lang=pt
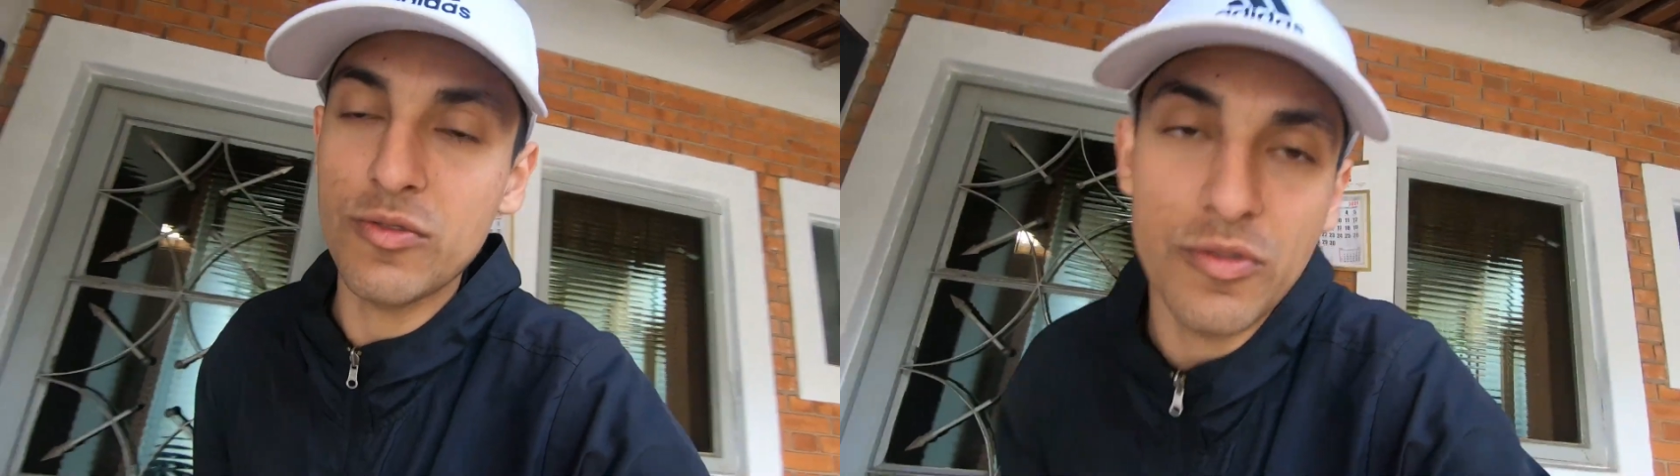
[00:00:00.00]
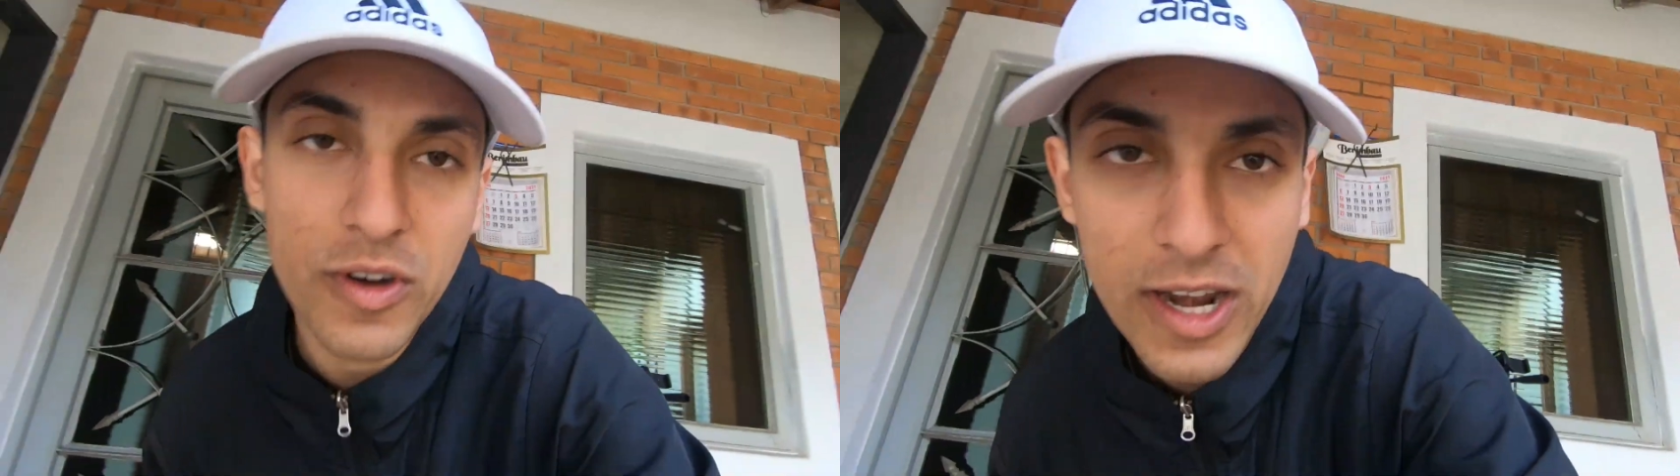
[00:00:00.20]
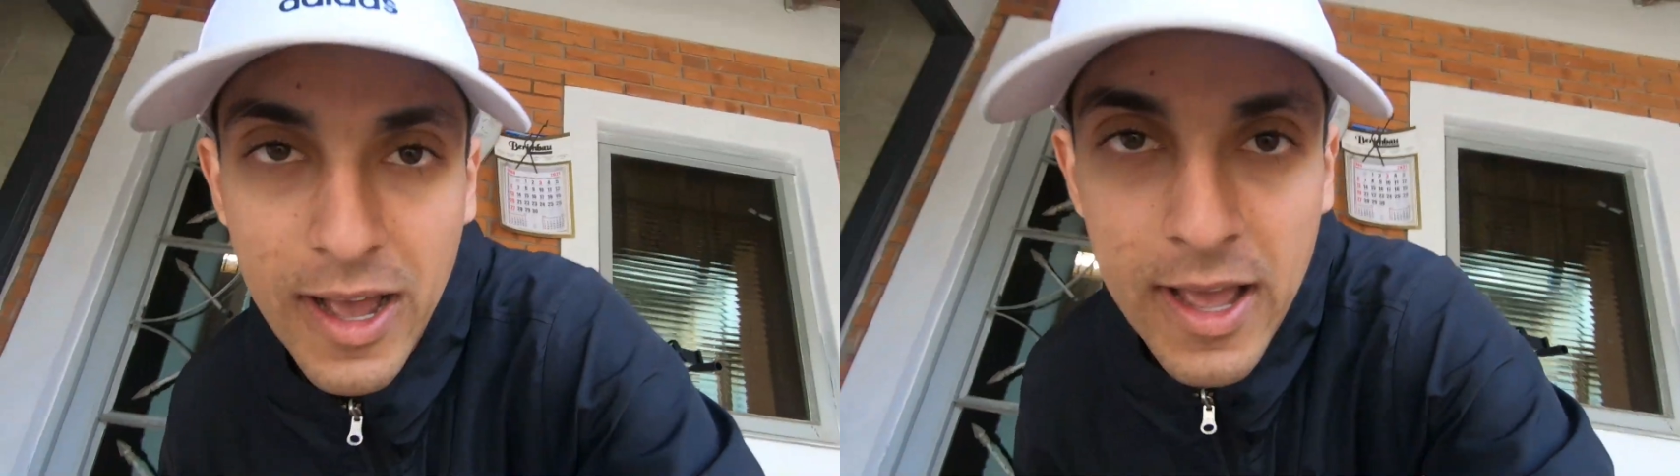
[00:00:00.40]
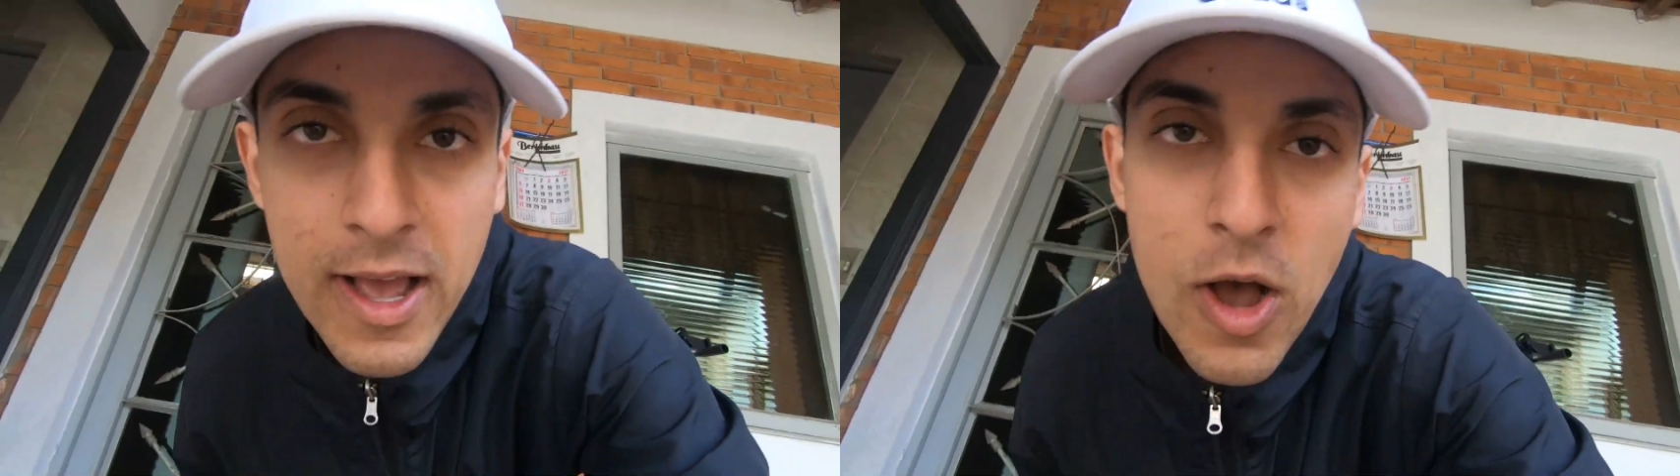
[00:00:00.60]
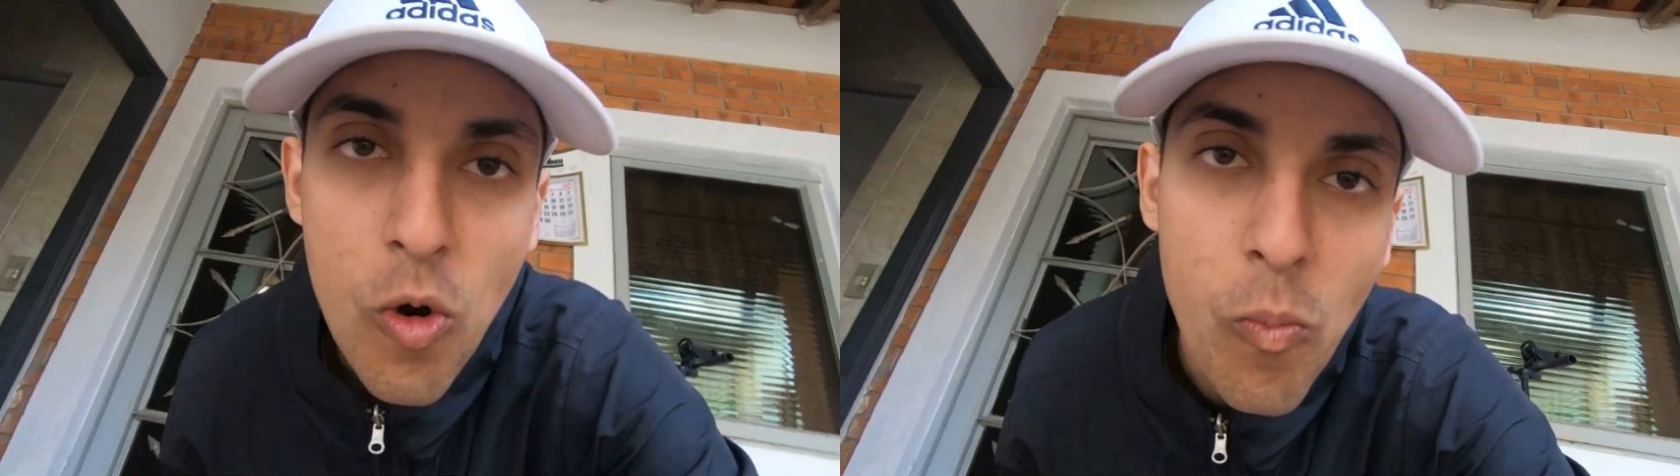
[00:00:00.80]
e vou falar
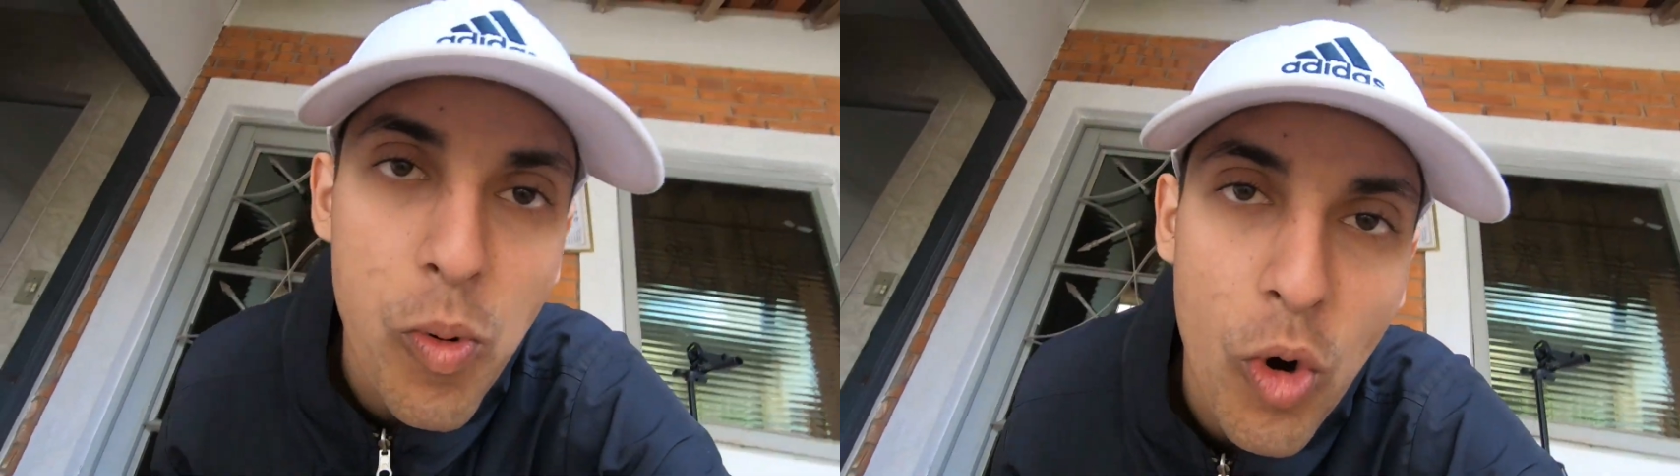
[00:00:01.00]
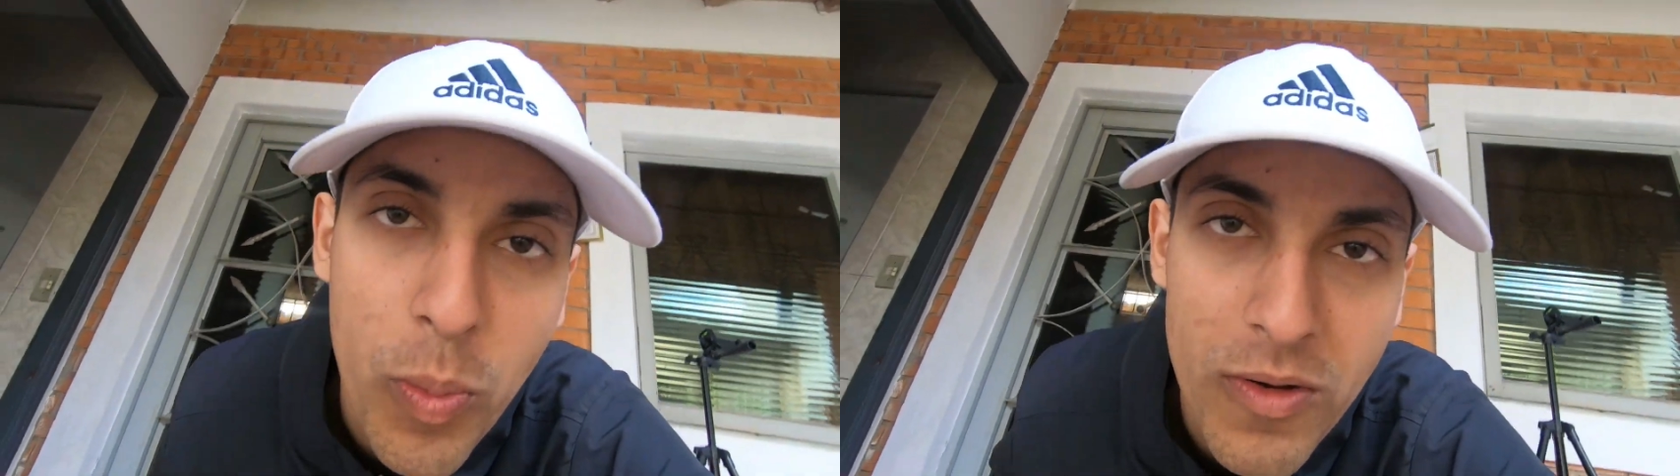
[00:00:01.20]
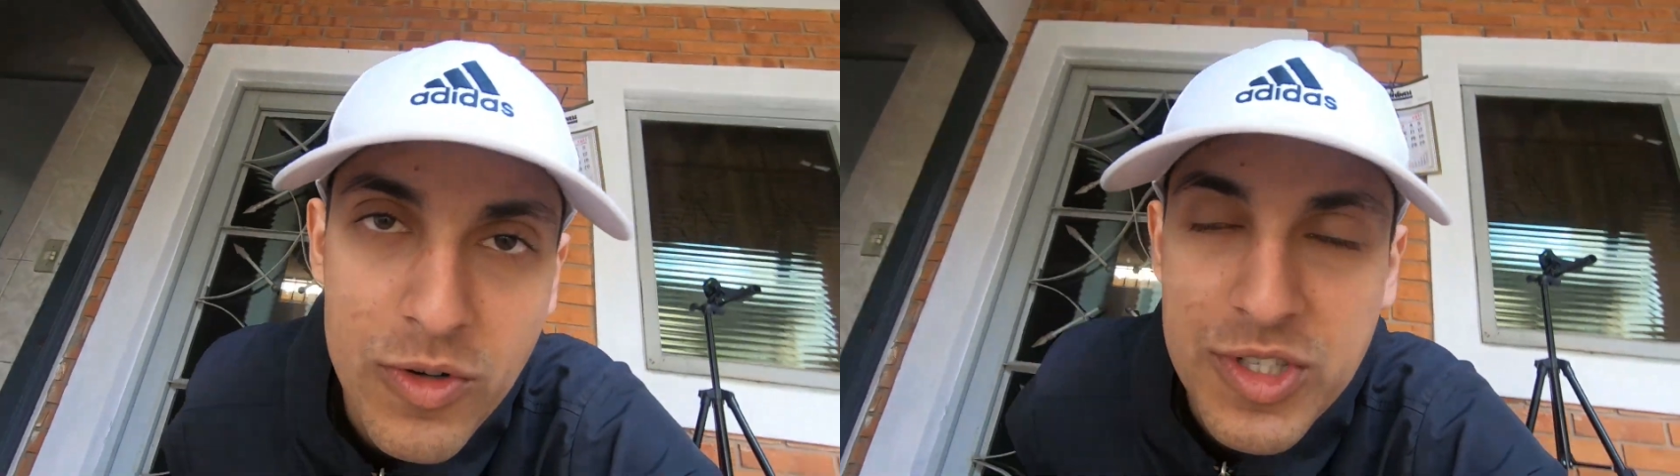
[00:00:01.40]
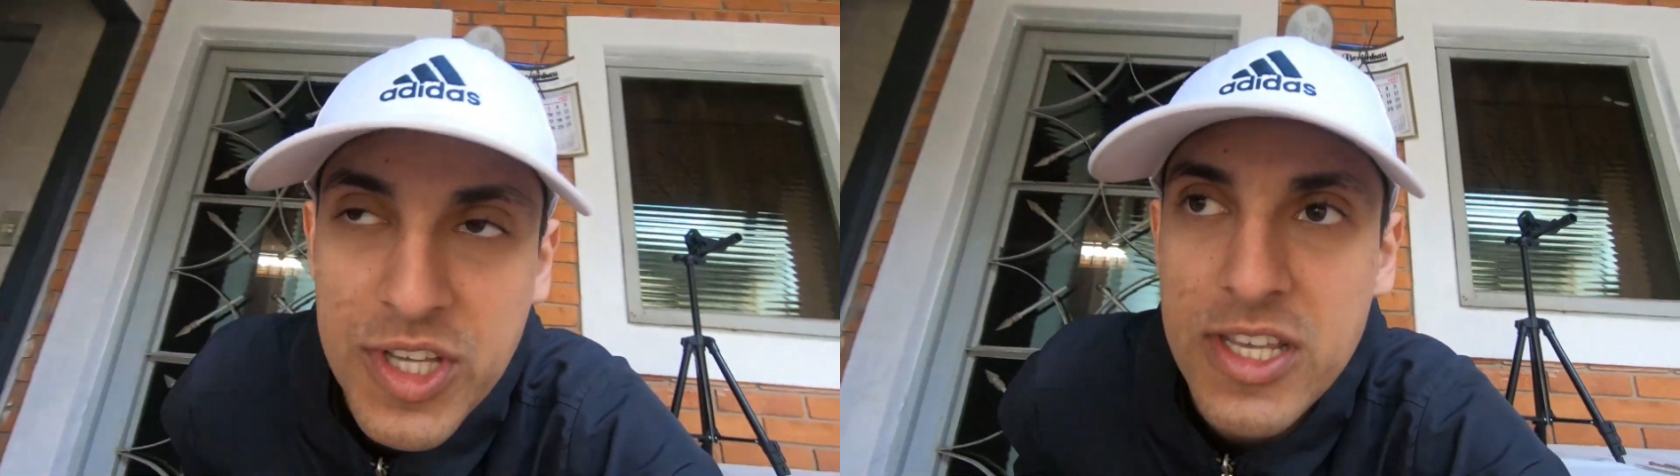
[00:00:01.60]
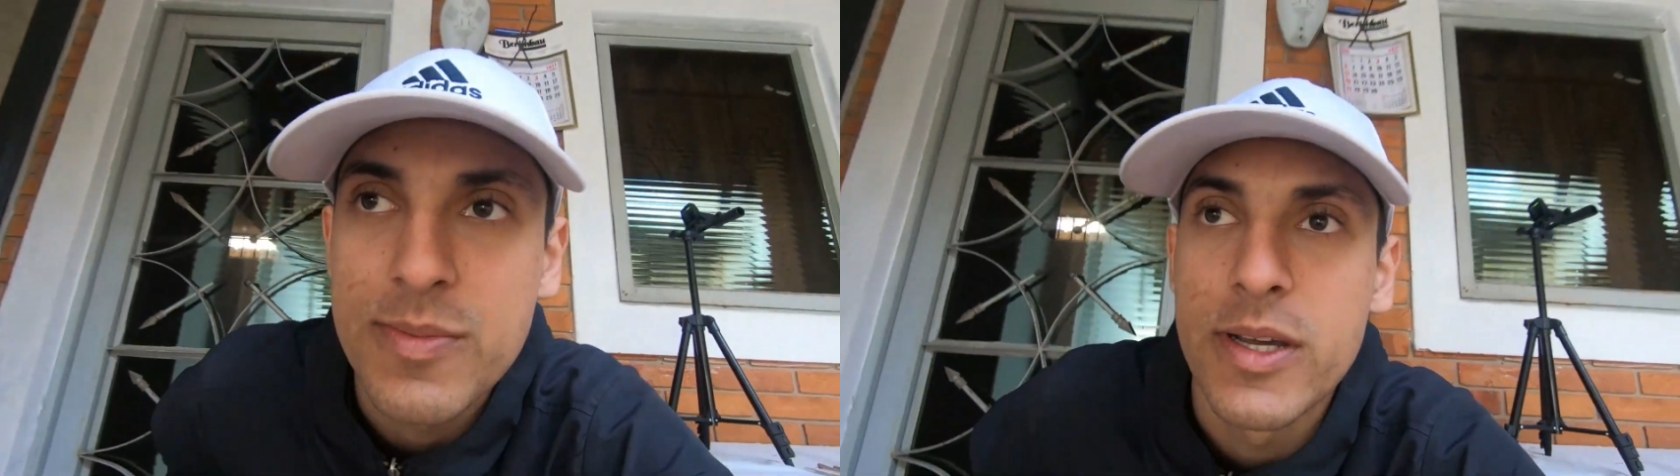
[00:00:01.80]
um pouco pra
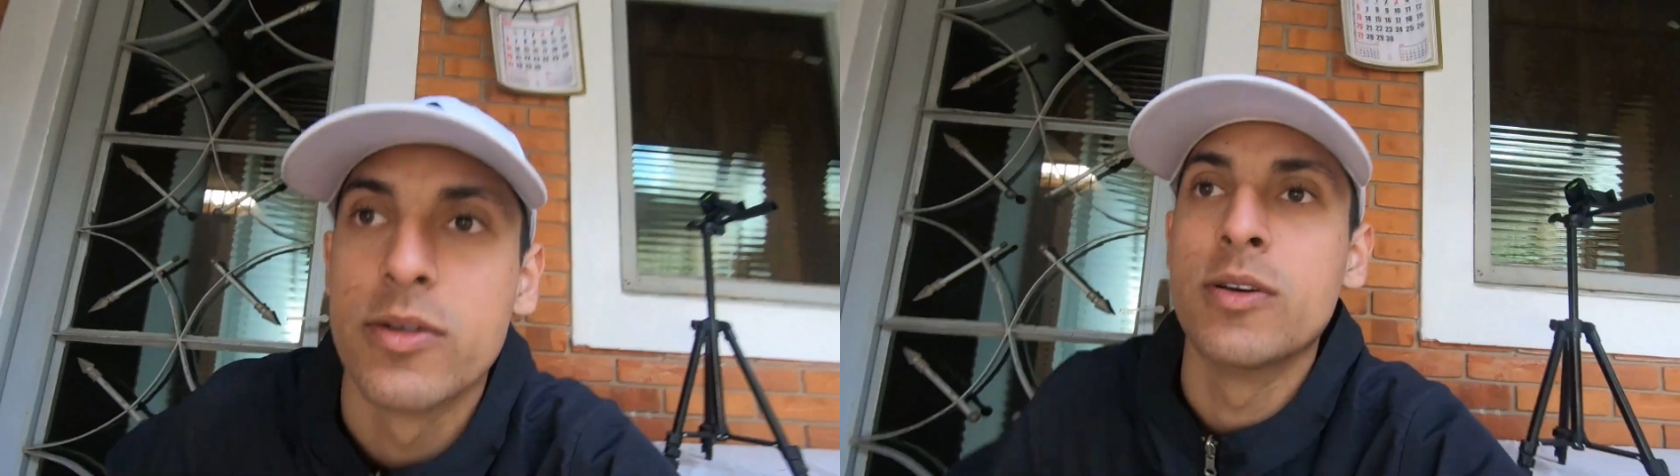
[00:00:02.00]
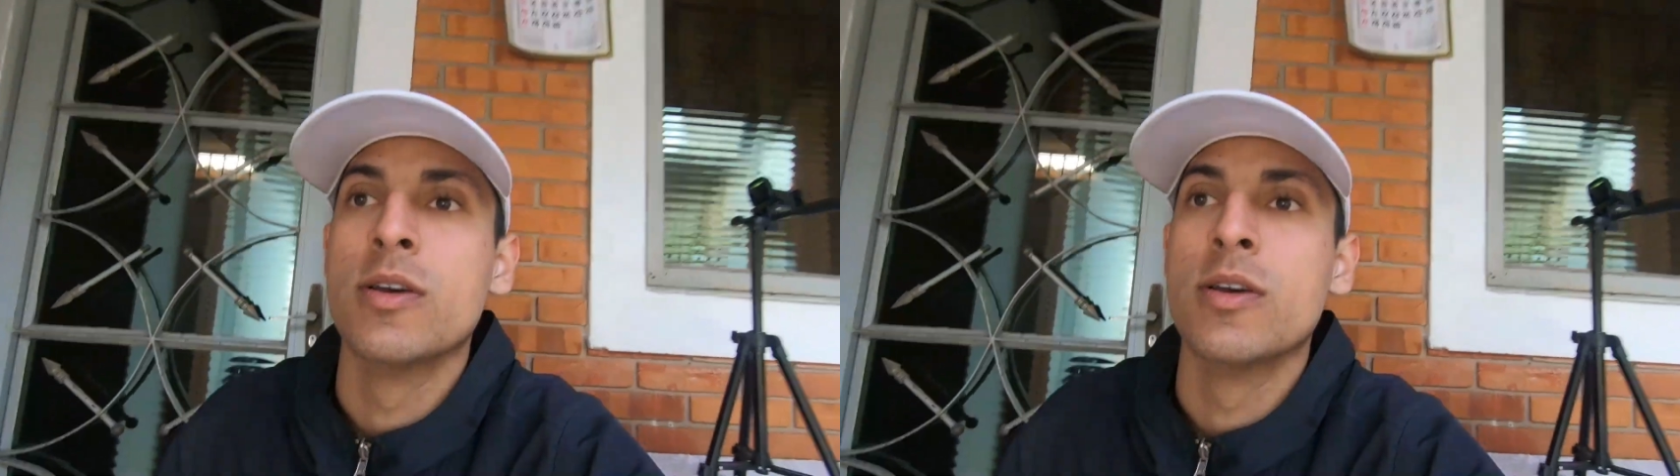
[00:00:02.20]
vocês, mano,